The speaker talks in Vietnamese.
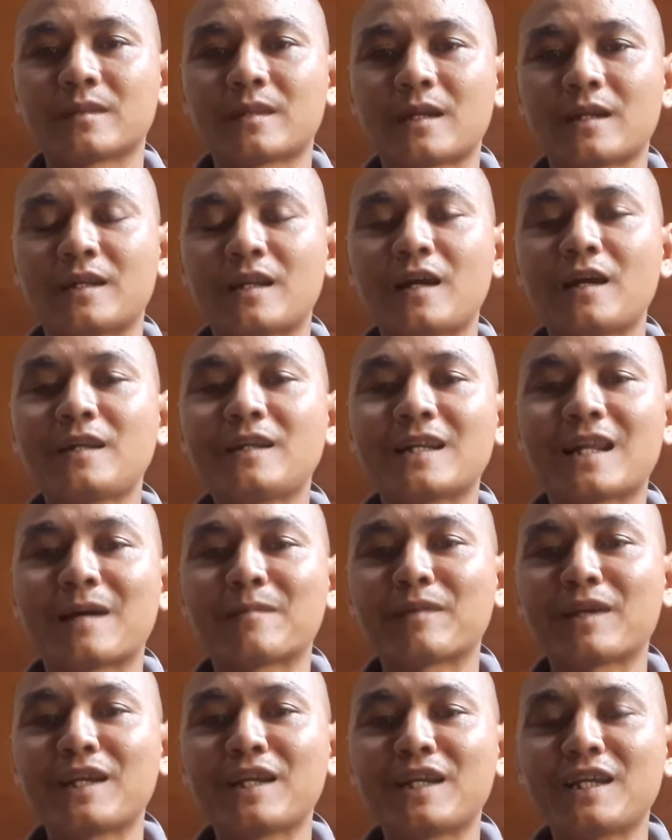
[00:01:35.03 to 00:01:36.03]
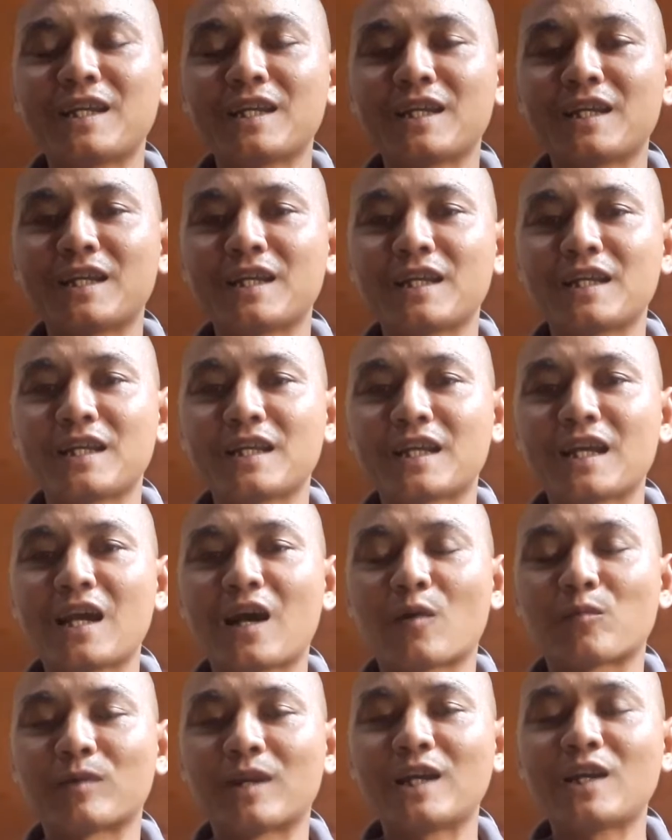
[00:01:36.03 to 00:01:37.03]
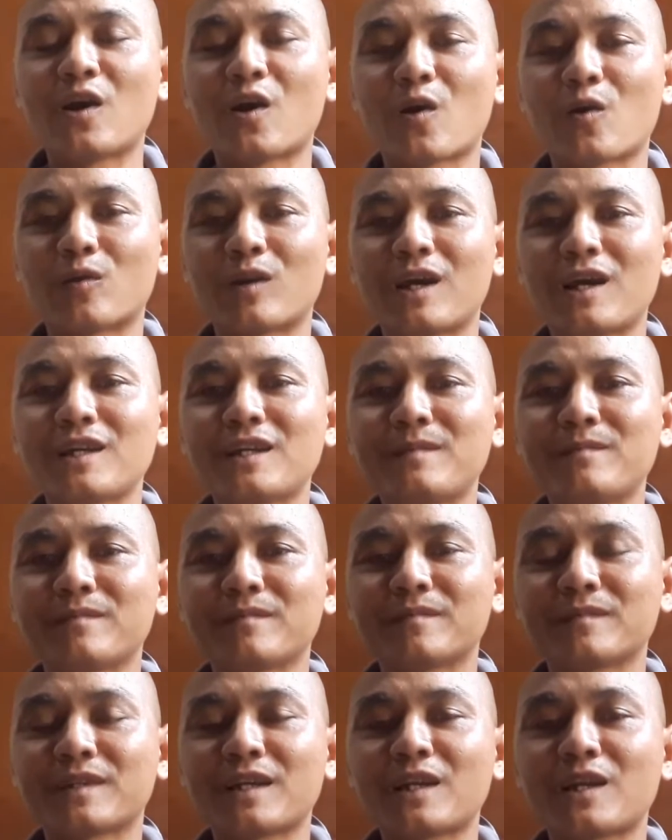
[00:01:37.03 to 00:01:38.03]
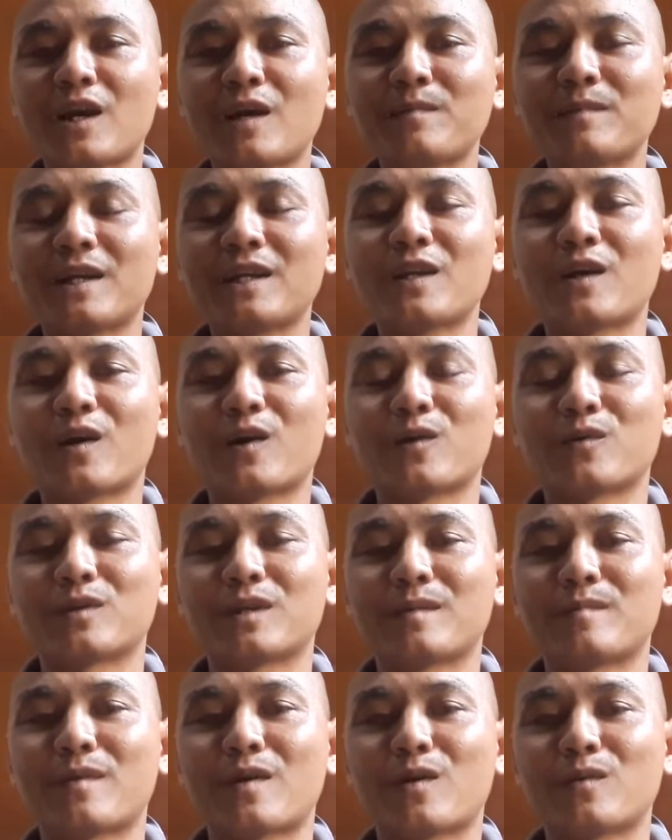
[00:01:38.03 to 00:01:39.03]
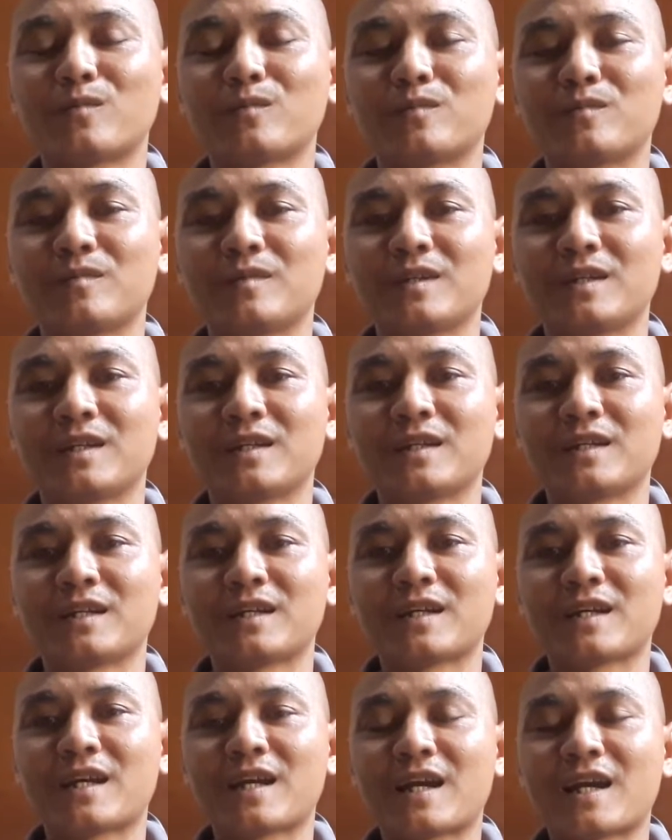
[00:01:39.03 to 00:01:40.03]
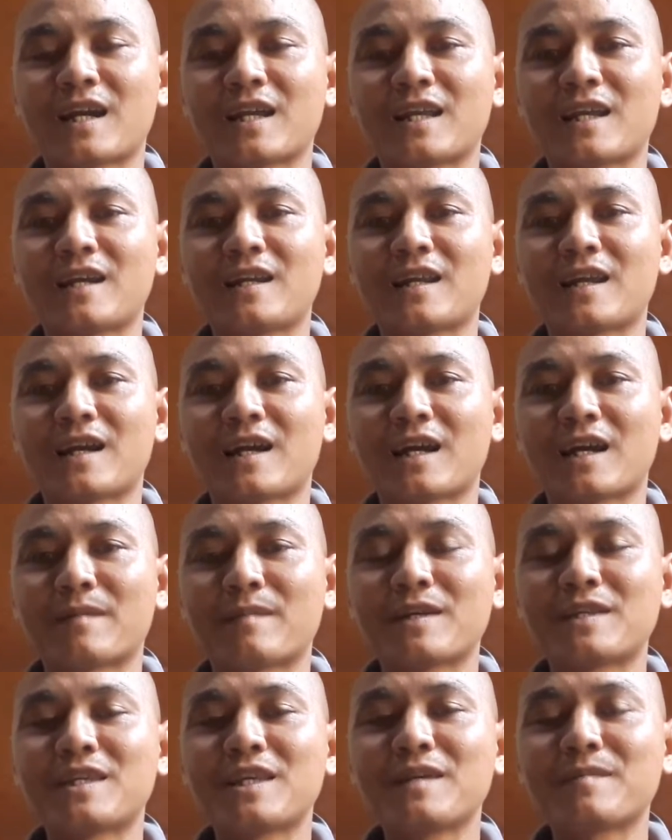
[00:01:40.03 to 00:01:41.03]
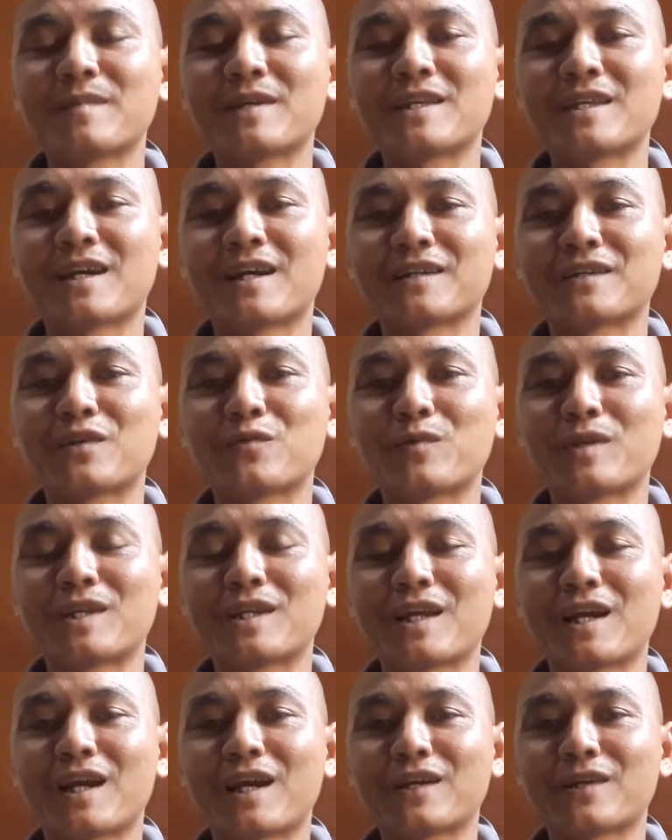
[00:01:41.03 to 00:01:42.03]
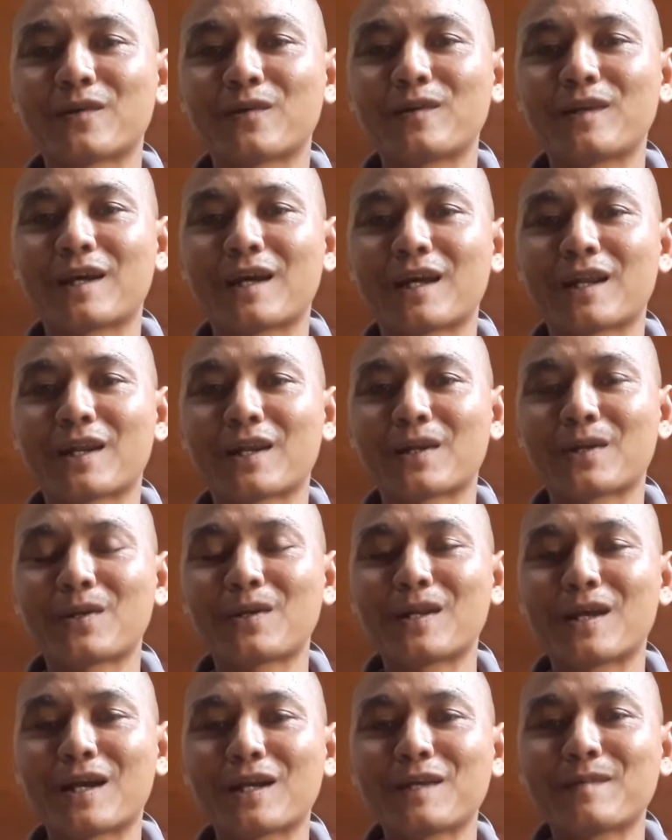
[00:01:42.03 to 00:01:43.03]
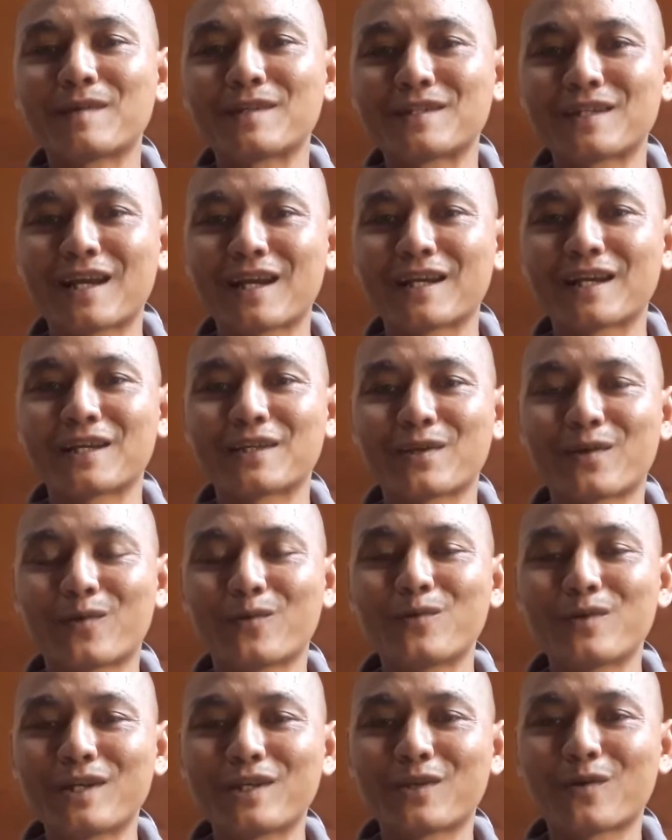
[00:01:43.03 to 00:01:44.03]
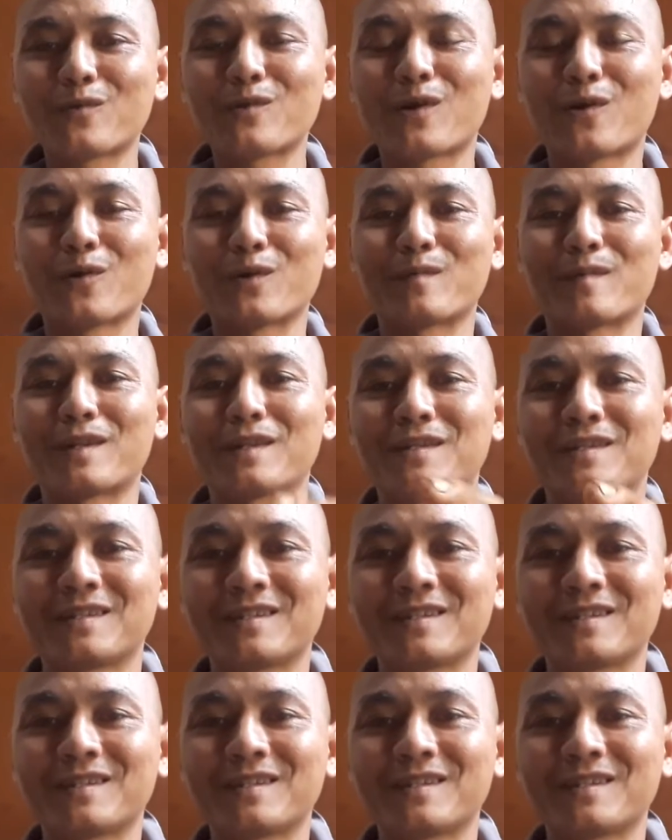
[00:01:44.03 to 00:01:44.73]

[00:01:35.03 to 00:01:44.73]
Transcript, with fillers: thì nó ít làm cái cái hộp để đồ lớn lắm cái cớp để đồ là một hai á, là mấy chiếc bây giờ như Winner rồi là nó để cái bình xăng ngay chỗ cái chỗ ngồi mình